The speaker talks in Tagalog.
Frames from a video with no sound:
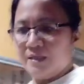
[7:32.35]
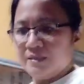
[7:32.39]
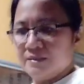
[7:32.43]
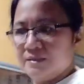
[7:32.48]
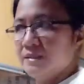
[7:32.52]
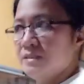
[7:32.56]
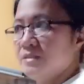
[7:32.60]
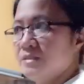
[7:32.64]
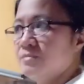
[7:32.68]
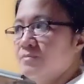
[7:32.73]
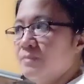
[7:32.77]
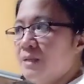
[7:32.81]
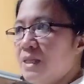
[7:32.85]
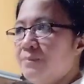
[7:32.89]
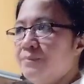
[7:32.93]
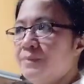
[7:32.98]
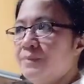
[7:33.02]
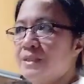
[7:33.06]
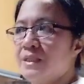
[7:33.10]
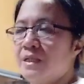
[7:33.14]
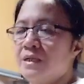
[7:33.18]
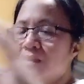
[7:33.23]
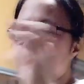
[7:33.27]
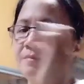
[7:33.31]
Since
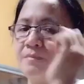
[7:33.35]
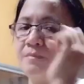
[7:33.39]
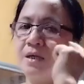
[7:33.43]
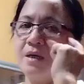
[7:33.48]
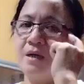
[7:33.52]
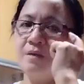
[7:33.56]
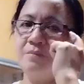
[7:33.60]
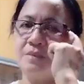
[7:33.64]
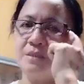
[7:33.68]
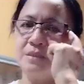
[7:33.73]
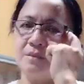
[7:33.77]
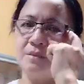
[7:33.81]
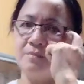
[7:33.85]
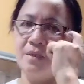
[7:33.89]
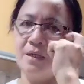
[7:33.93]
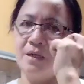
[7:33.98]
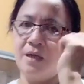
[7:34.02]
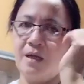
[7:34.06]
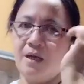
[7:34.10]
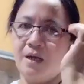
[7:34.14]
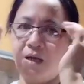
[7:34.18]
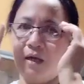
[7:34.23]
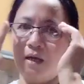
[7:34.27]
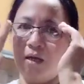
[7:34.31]
malapit lang naman kami sa
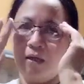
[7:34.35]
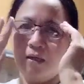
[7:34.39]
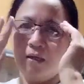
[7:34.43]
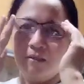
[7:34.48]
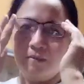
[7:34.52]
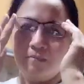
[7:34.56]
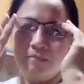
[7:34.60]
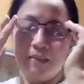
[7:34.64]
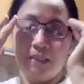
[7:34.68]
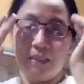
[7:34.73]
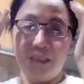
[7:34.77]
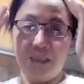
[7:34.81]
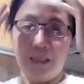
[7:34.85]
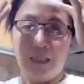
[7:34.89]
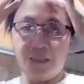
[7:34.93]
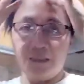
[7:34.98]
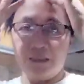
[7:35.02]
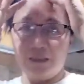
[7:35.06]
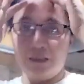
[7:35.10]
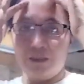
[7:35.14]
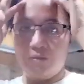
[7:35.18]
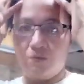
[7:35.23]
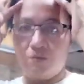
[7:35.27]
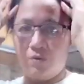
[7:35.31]
mga bilihan
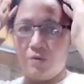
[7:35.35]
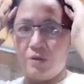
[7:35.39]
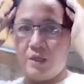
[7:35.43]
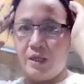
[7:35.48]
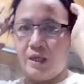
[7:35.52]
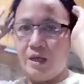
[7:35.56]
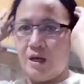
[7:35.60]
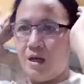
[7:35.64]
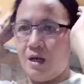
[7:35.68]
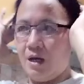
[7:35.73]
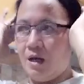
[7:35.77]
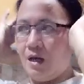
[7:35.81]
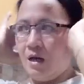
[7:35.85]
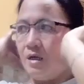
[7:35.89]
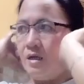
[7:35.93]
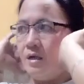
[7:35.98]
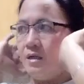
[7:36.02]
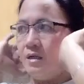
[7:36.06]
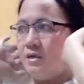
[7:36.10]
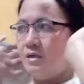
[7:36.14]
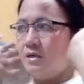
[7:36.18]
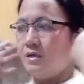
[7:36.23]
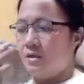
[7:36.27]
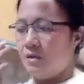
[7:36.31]
dito, kaya
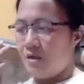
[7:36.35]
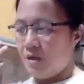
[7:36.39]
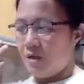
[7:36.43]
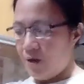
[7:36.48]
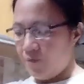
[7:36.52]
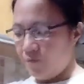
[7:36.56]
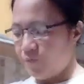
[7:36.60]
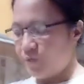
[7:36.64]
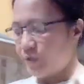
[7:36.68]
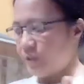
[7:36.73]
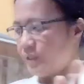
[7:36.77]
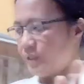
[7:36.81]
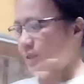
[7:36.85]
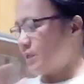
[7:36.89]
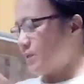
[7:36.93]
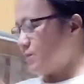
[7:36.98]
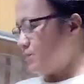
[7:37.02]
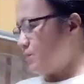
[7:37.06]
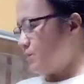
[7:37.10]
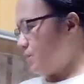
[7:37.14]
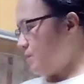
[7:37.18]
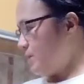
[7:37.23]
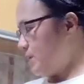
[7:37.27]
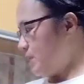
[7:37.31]
afford na
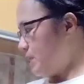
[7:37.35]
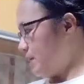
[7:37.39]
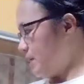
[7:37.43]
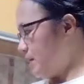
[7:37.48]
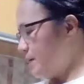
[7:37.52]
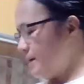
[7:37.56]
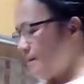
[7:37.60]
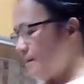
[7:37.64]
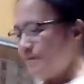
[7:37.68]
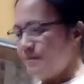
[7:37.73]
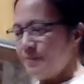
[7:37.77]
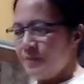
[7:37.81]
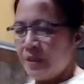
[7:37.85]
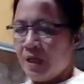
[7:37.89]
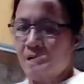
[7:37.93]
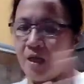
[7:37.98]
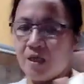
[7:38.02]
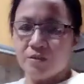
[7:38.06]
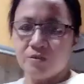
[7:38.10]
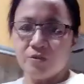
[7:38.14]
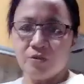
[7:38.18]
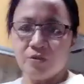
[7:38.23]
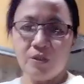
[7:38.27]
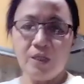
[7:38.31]
rin bumili.
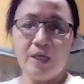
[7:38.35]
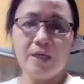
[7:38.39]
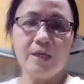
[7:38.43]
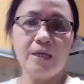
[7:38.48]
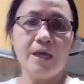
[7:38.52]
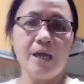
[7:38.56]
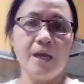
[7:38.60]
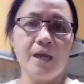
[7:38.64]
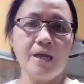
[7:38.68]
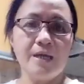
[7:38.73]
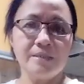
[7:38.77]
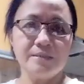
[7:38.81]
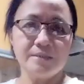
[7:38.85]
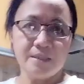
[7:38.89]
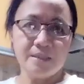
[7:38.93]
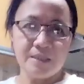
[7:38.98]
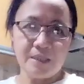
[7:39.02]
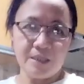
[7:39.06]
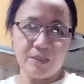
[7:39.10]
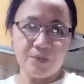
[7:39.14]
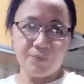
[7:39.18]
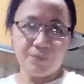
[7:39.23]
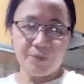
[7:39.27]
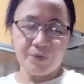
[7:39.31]
So, yun lang guys. And
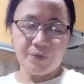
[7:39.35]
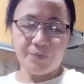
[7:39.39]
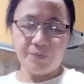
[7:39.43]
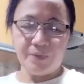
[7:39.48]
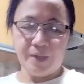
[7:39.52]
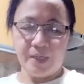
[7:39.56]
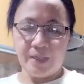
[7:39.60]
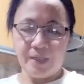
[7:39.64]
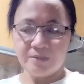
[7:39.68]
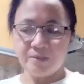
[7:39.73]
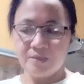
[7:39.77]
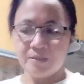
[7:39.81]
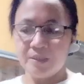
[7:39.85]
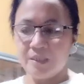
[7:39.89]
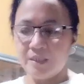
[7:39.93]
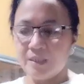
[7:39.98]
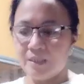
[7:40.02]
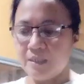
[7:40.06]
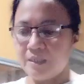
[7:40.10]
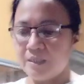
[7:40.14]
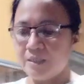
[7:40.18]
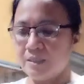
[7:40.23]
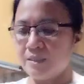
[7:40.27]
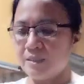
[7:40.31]
thank you for
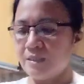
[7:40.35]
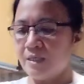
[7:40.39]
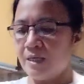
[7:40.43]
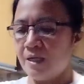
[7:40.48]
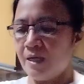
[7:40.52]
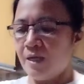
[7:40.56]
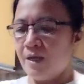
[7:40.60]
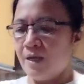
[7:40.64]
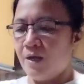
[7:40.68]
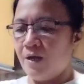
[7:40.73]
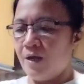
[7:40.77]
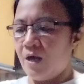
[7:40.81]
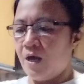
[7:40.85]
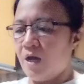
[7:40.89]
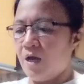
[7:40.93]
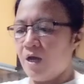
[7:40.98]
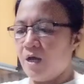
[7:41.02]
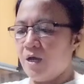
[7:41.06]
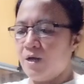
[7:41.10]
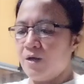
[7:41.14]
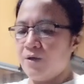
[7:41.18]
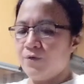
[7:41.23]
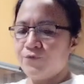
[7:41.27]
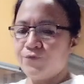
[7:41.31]
watching.
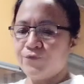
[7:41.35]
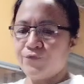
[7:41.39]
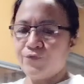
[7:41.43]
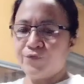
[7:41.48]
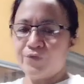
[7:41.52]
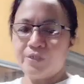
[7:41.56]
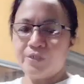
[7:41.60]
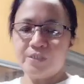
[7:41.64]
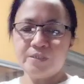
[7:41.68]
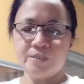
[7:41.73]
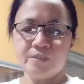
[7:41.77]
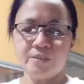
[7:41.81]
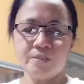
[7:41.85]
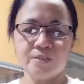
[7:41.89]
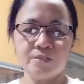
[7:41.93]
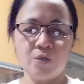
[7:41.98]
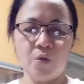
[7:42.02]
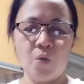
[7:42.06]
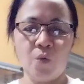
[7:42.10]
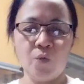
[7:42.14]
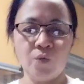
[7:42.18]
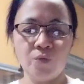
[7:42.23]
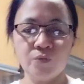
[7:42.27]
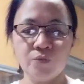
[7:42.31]
Uh,
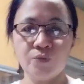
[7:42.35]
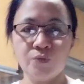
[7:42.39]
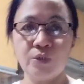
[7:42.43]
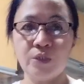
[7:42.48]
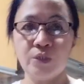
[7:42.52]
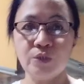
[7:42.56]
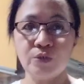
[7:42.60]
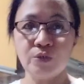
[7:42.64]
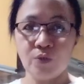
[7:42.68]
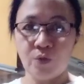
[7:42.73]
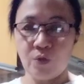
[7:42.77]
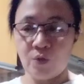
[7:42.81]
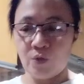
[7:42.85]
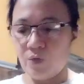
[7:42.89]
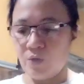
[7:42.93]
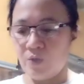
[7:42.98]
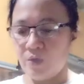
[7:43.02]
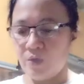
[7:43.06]
first hold ko ito.